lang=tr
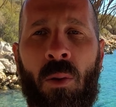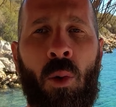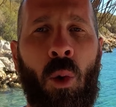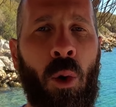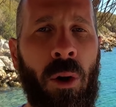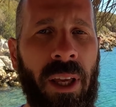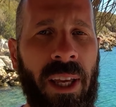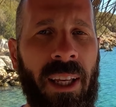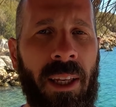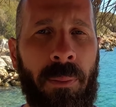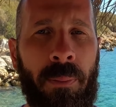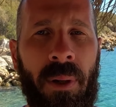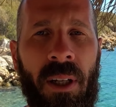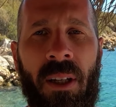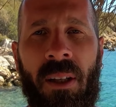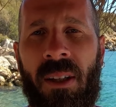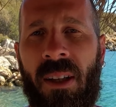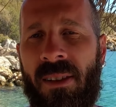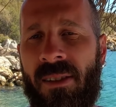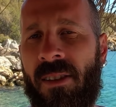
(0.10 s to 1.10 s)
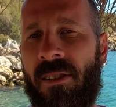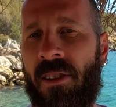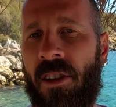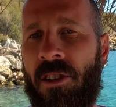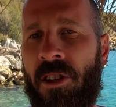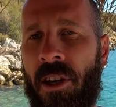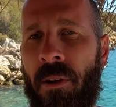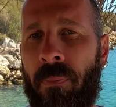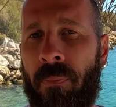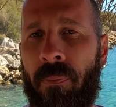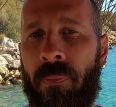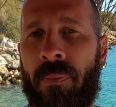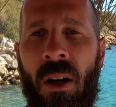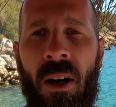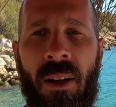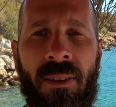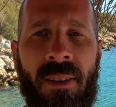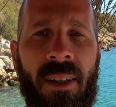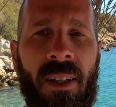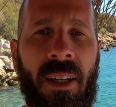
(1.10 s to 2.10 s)
Doğru ekipmanı nasıl seçerim?
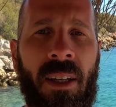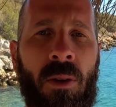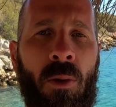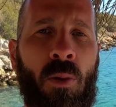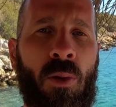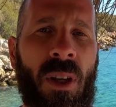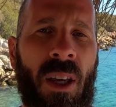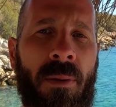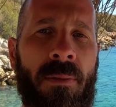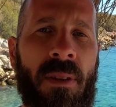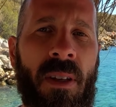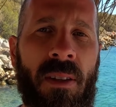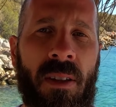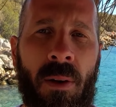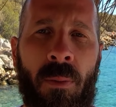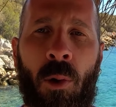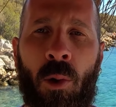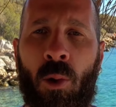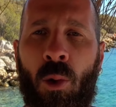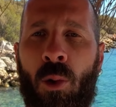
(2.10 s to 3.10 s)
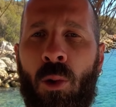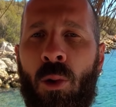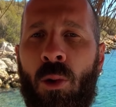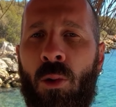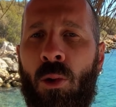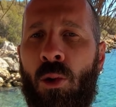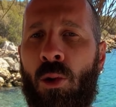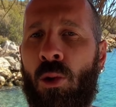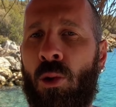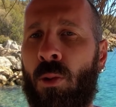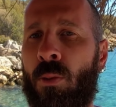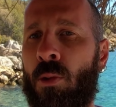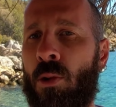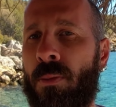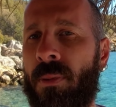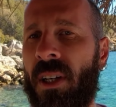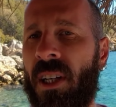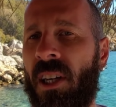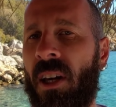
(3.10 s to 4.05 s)
Hatırlayın üzerimize tam oturduğunu düşündüğümüz bir